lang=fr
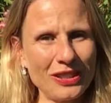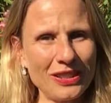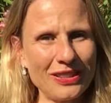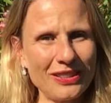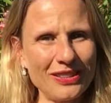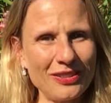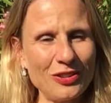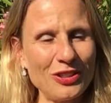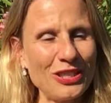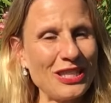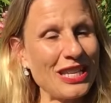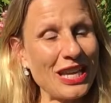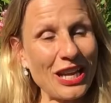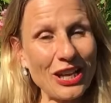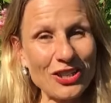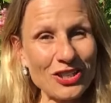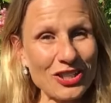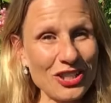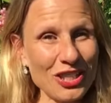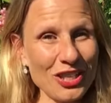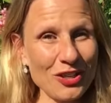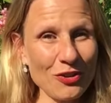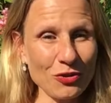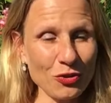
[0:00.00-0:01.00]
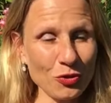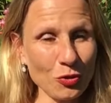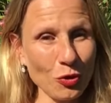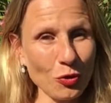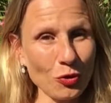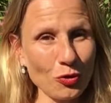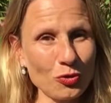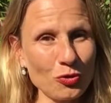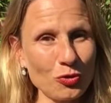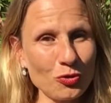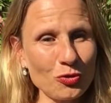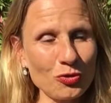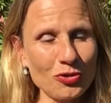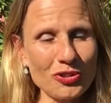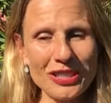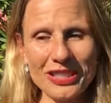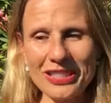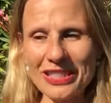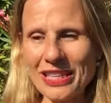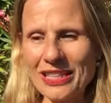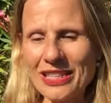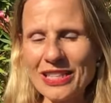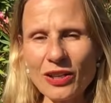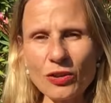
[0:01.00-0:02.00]
d'énergie, euh,
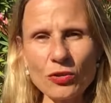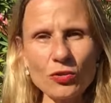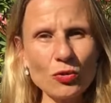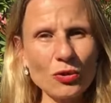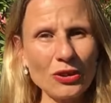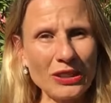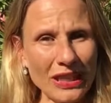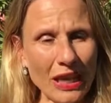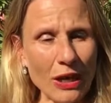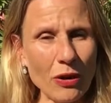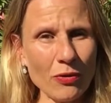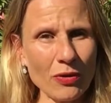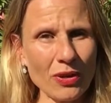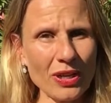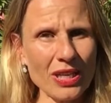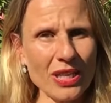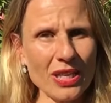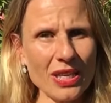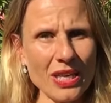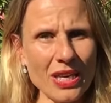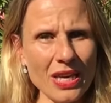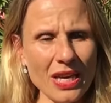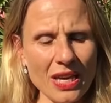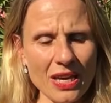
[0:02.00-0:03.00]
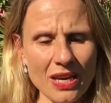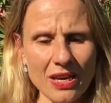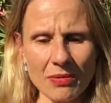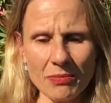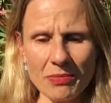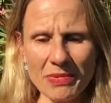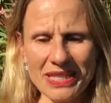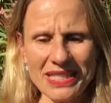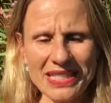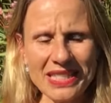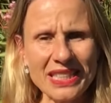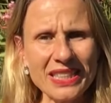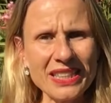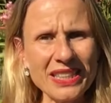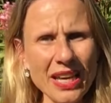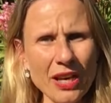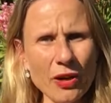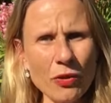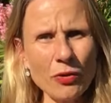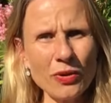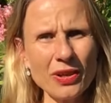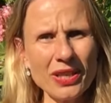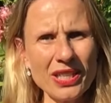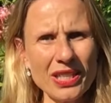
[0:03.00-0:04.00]
c'est-à-dire de calories, mais ces
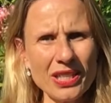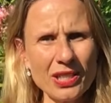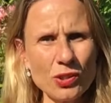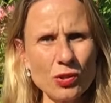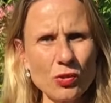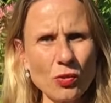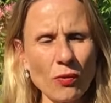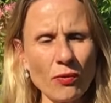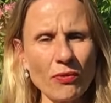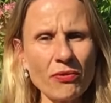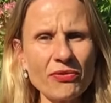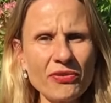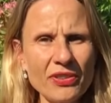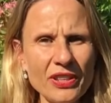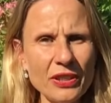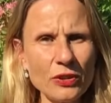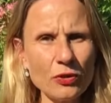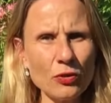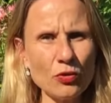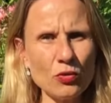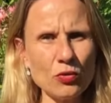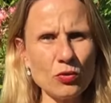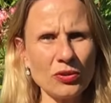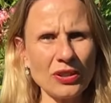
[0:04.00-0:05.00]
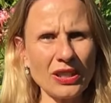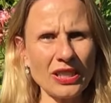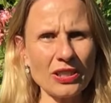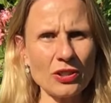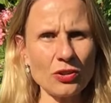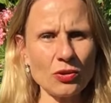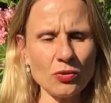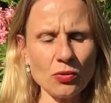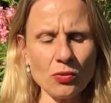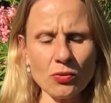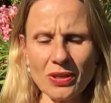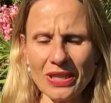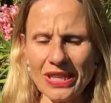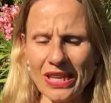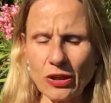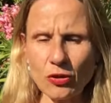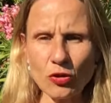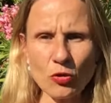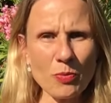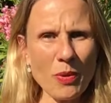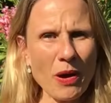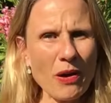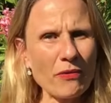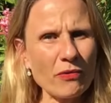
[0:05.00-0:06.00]
calories sont vides de nutrition et quelque
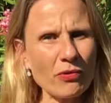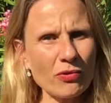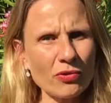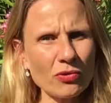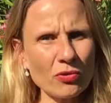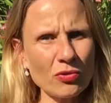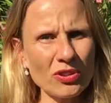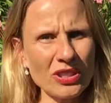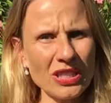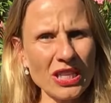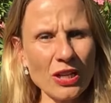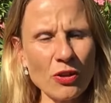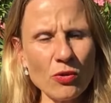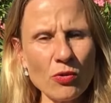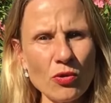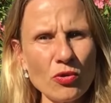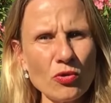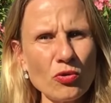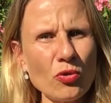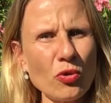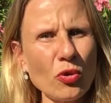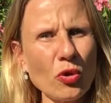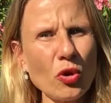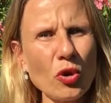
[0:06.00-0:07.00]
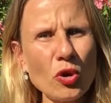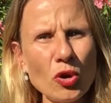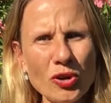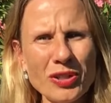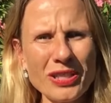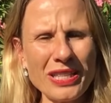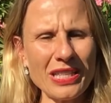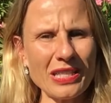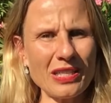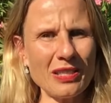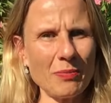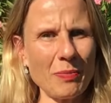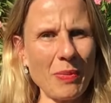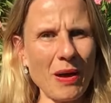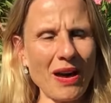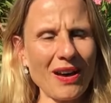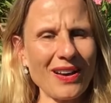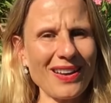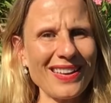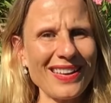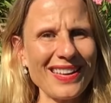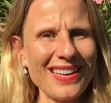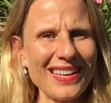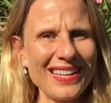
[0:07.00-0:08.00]
part vos cellules ne reconnaissent pas
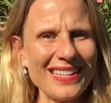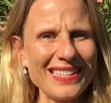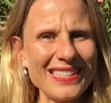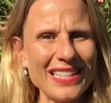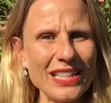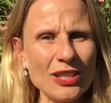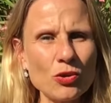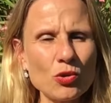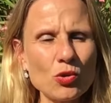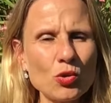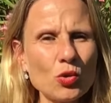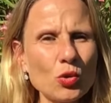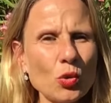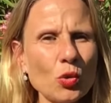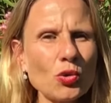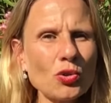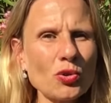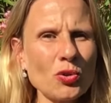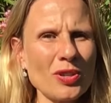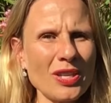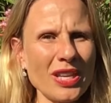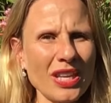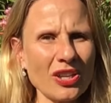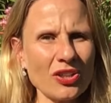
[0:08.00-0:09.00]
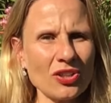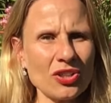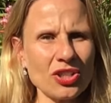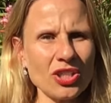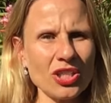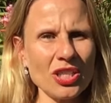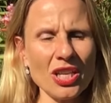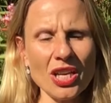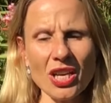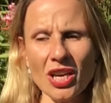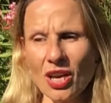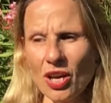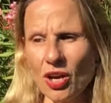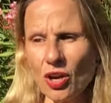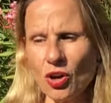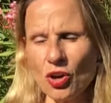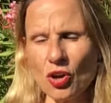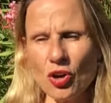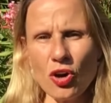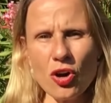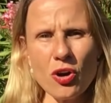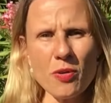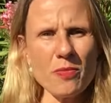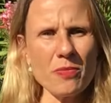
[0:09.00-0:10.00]
cette source d'énergie
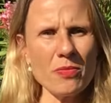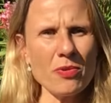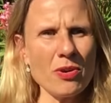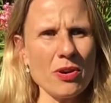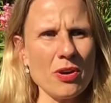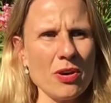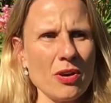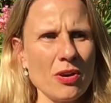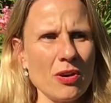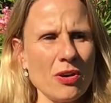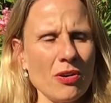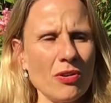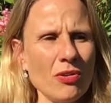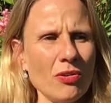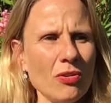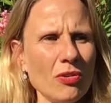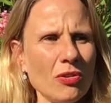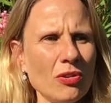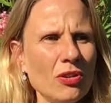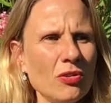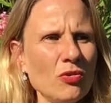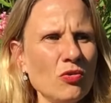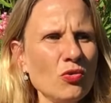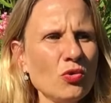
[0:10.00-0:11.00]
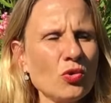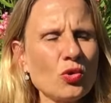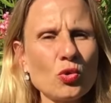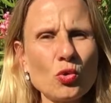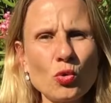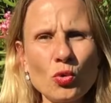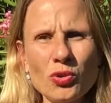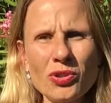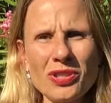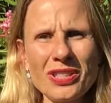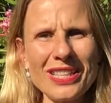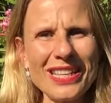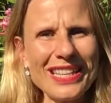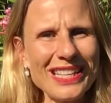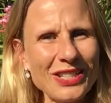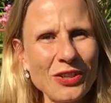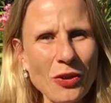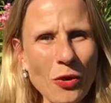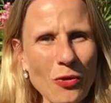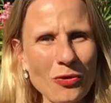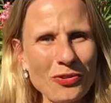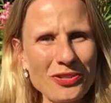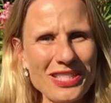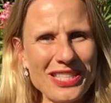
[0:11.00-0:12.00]
comme euh, une source
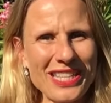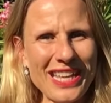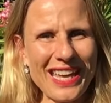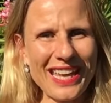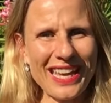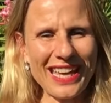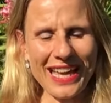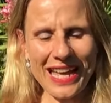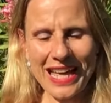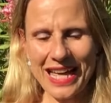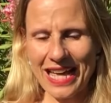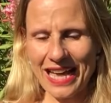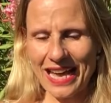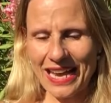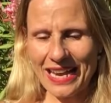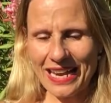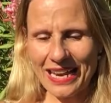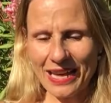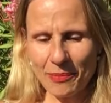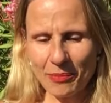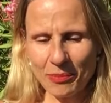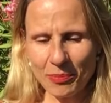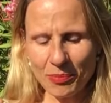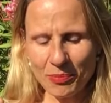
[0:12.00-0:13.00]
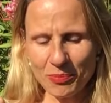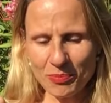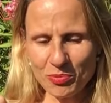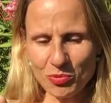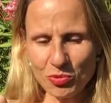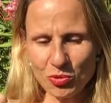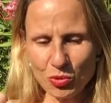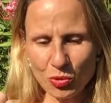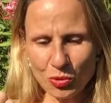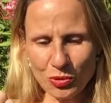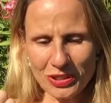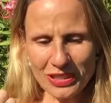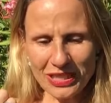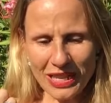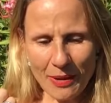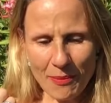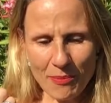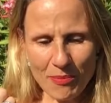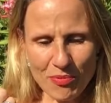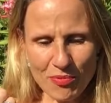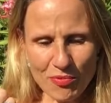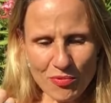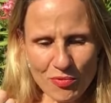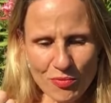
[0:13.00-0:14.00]
extraordinaire. La source la
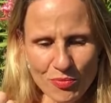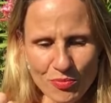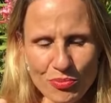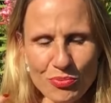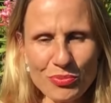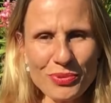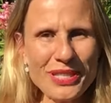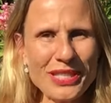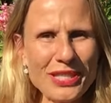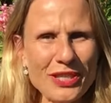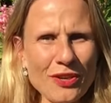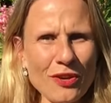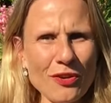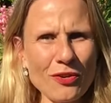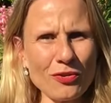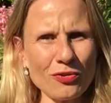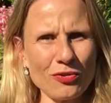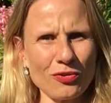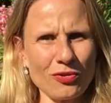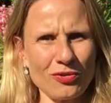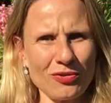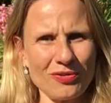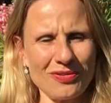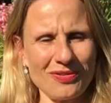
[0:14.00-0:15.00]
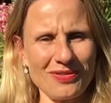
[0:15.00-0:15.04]
plus puissante